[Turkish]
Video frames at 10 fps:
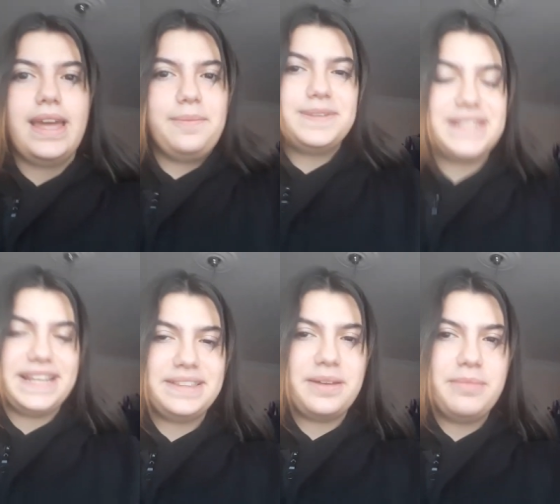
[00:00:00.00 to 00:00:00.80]
Hepinize
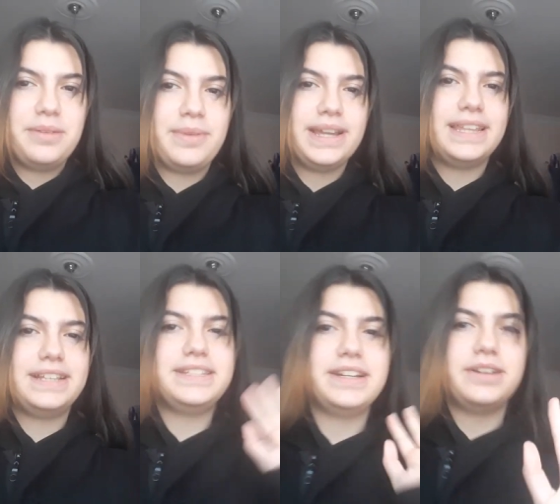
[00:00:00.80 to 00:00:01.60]
yeniden merhaba
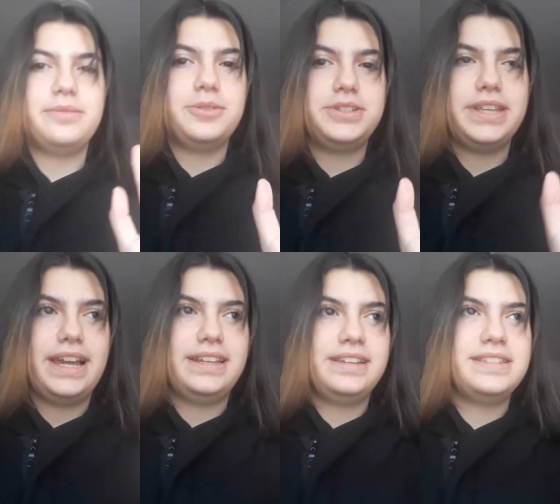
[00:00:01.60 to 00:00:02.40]
arkadaşlar kanalıma hoş
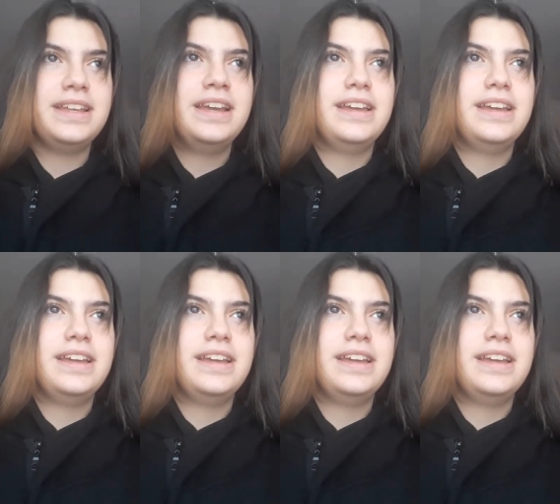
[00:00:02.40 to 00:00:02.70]
geldiniz.